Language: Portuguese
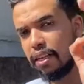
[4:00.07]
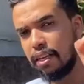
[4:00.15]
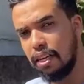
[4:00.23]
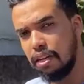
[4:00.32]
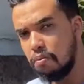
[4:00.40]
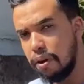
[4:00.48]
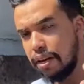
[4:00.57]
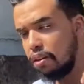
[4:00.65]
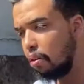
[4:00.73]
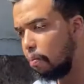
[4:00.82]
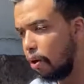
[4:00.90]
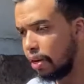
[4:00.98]
aqui numa
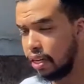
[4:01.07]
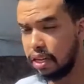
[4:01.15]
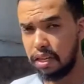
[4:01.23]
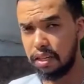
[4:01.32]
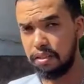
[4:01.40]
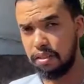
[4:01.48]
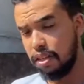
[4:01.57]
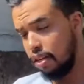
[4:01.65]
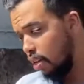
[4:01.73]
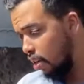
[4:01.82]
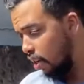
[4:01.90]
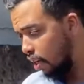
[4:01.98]
hidroponia,
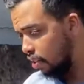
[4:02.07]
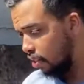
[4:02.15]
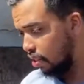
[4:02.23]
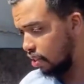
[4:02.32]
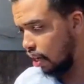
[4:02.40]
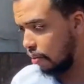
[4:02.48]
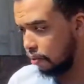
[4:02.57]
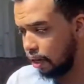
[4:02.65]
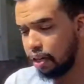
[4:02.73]
esse sistema.